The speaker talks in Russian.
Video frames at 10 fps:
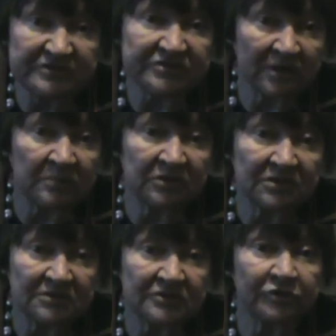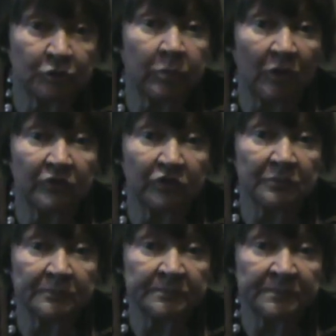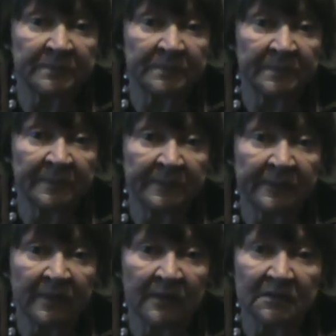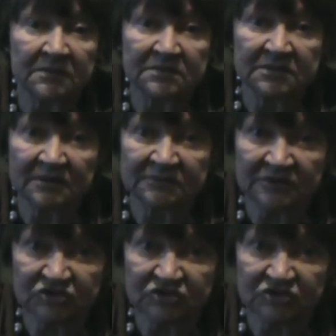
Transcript: с нами с любовью. Да она